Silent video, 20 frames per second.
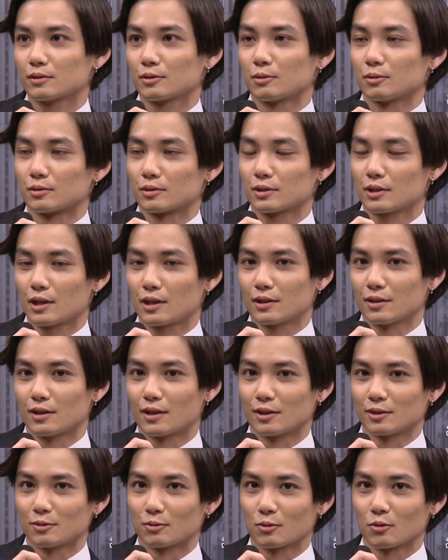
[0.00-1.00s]
こう最
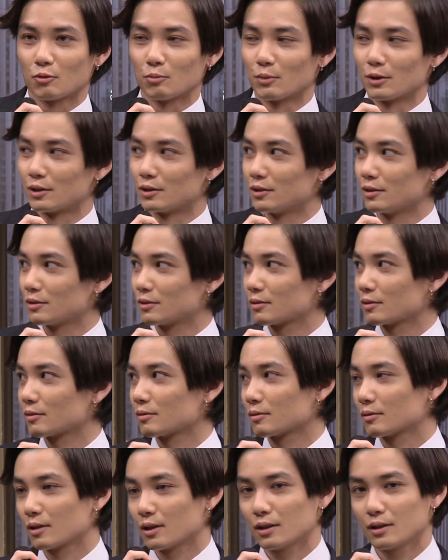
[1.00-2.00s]
大のコメディと
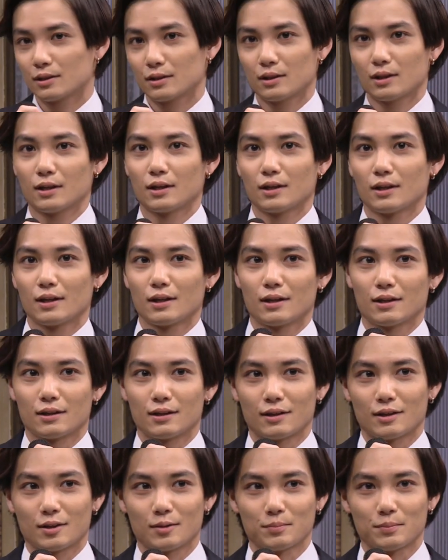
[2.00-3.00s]
いうか
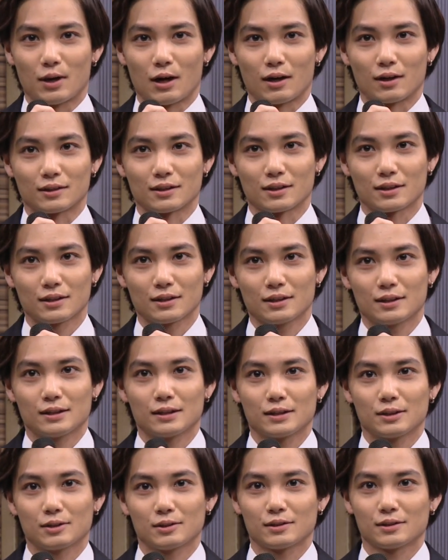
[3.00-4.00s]
えー、バカな
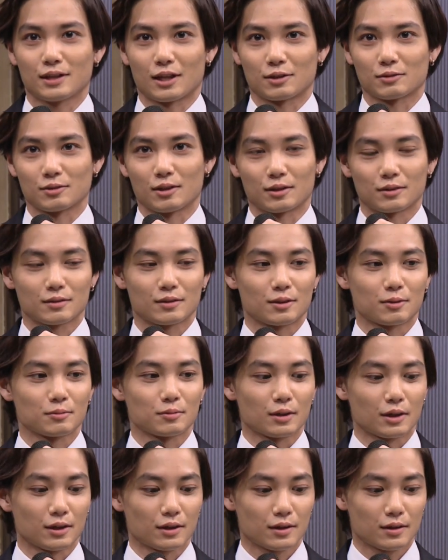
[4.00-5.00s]
役だった
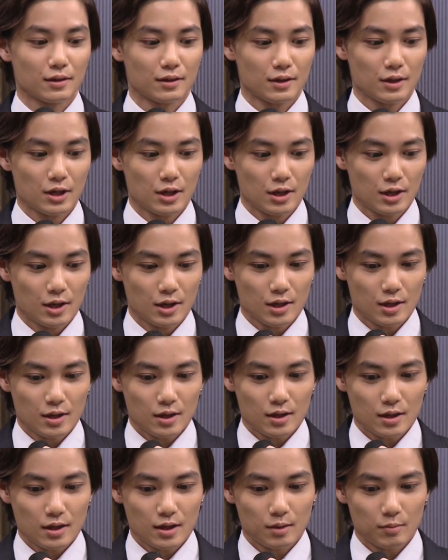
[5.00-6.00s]
ので、
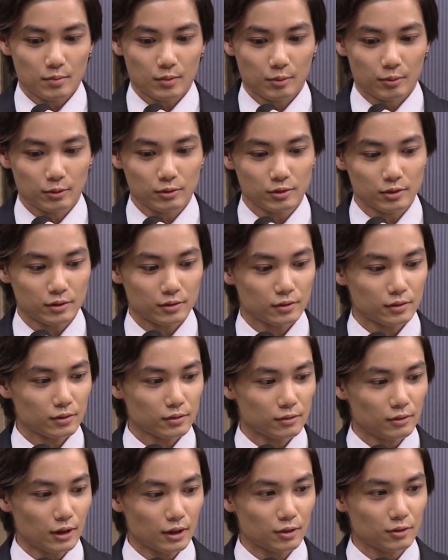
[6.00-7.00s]
まあ、僕
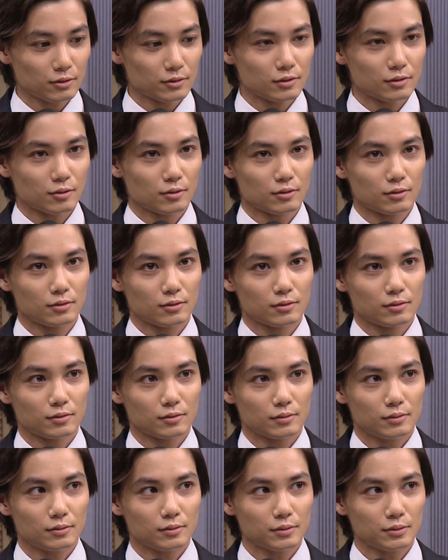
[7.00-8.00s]
割とそ
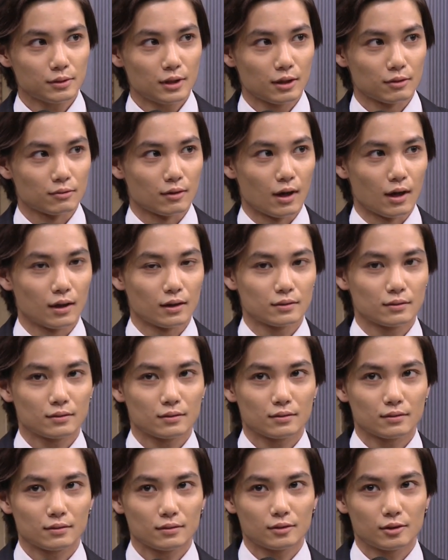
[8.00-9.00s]
の普段は
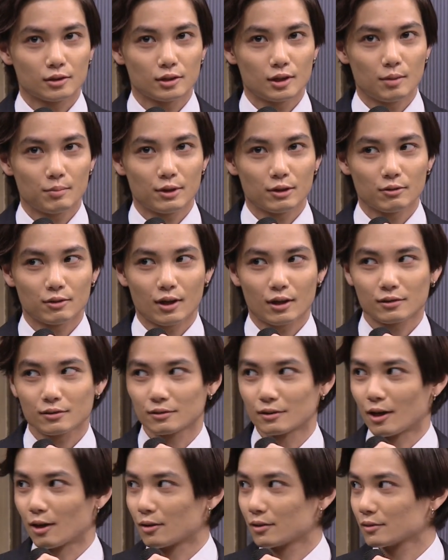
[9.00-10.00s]
暗めの
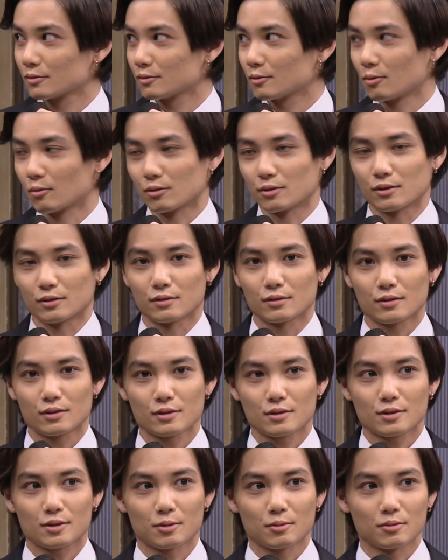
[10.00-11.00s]
役が多いん
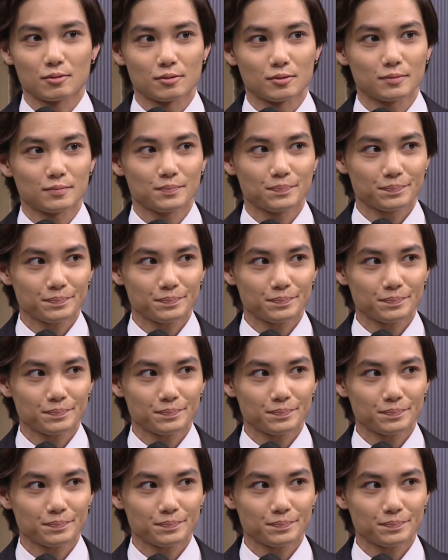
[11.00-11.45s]
ですけど